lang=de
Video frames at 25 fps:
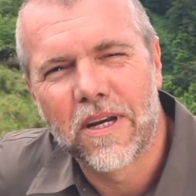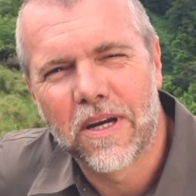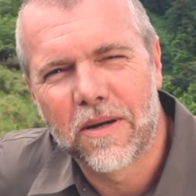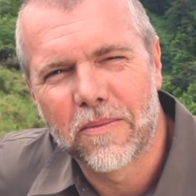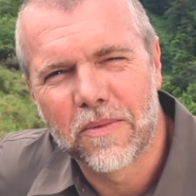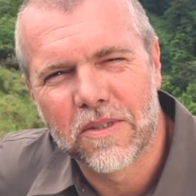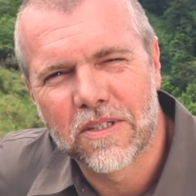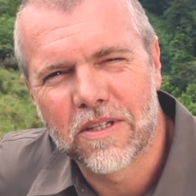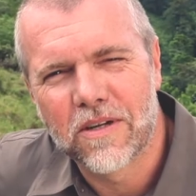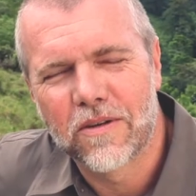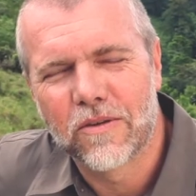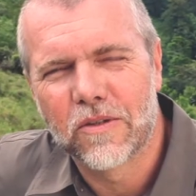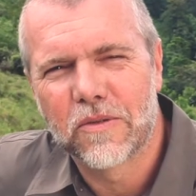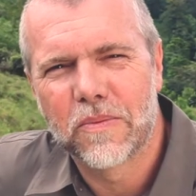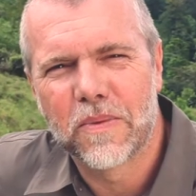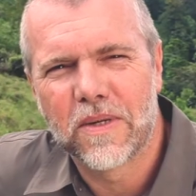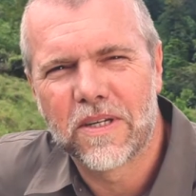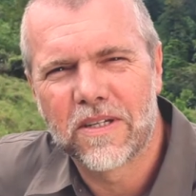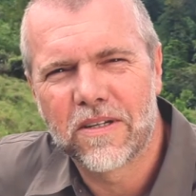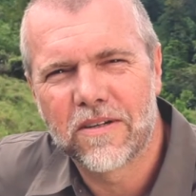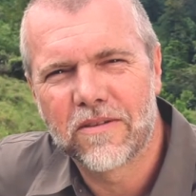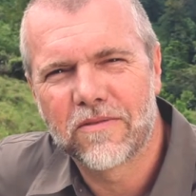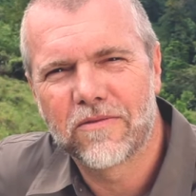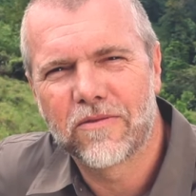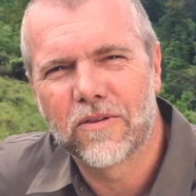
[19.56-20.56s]
Name ist Klaus
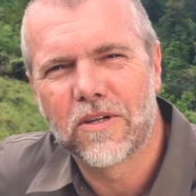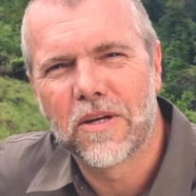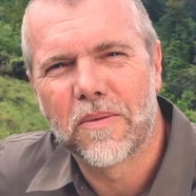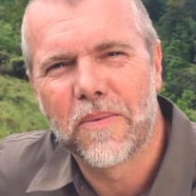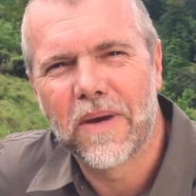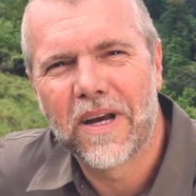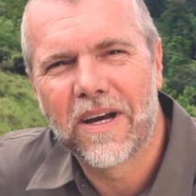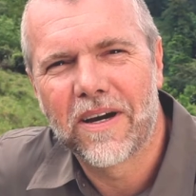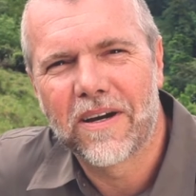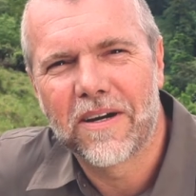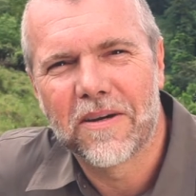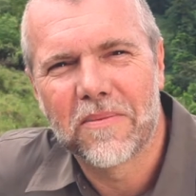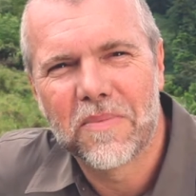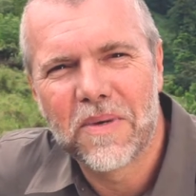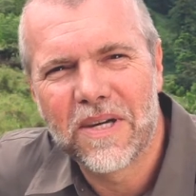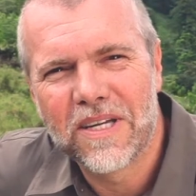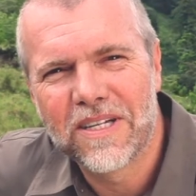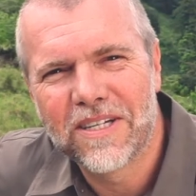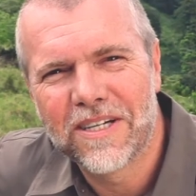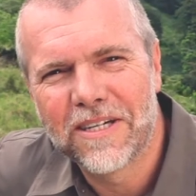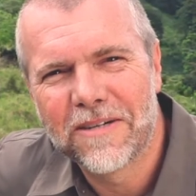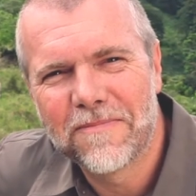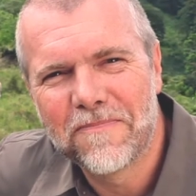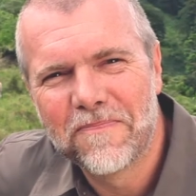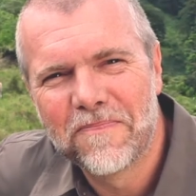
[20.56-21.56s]
Peter von der Bäckerei
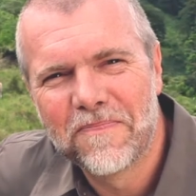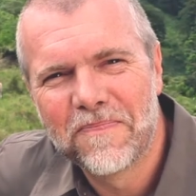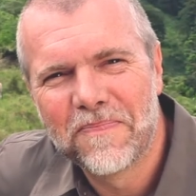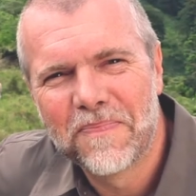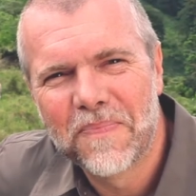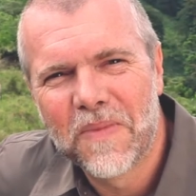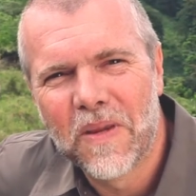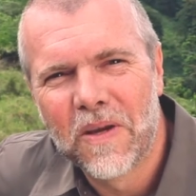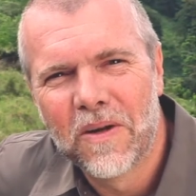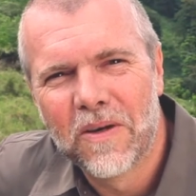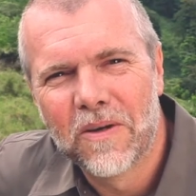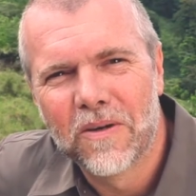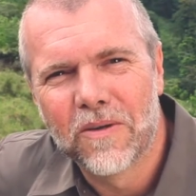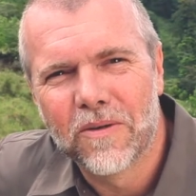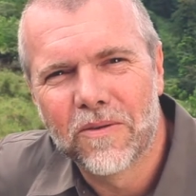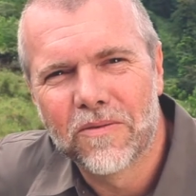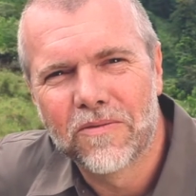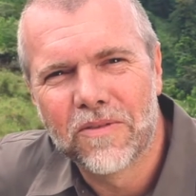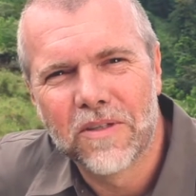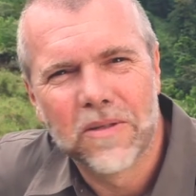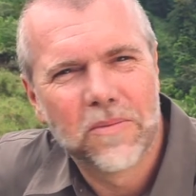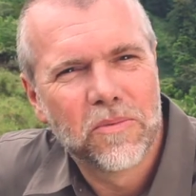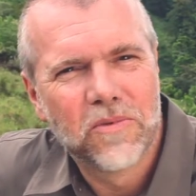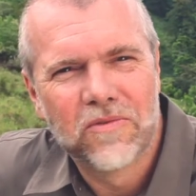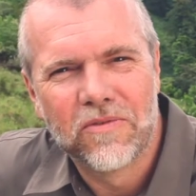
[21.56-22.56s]
Peter
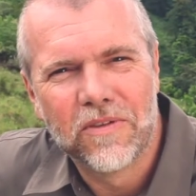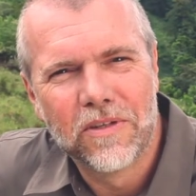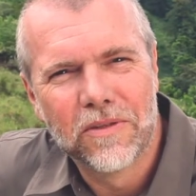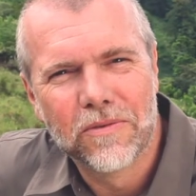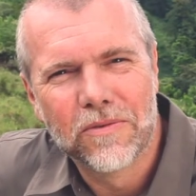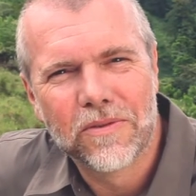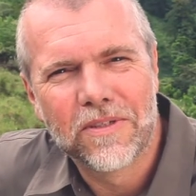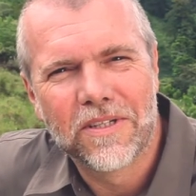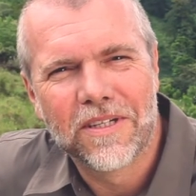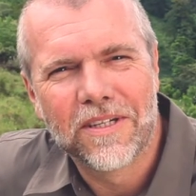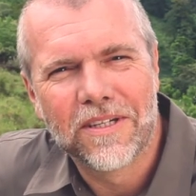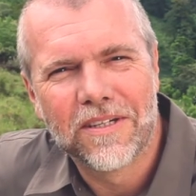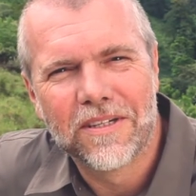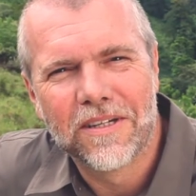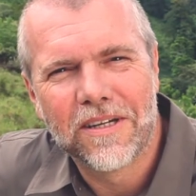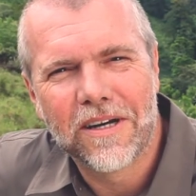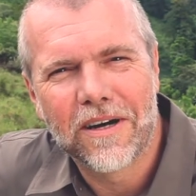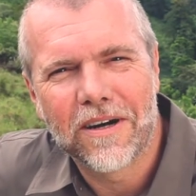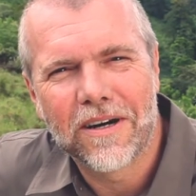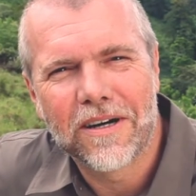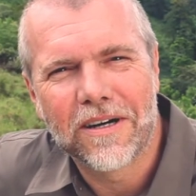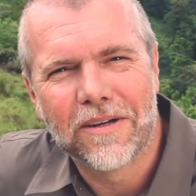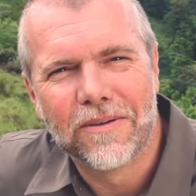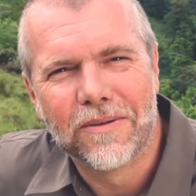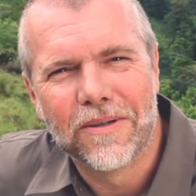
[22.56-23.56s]
und wir befinden uns hier in
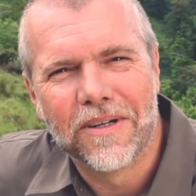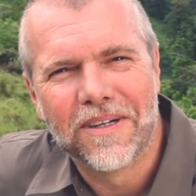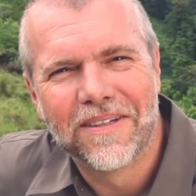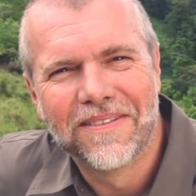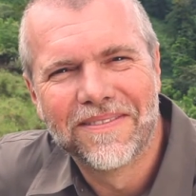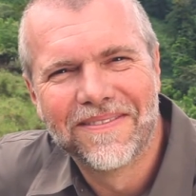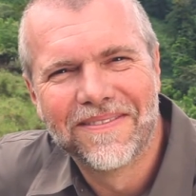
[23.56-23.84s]
Nicaragua.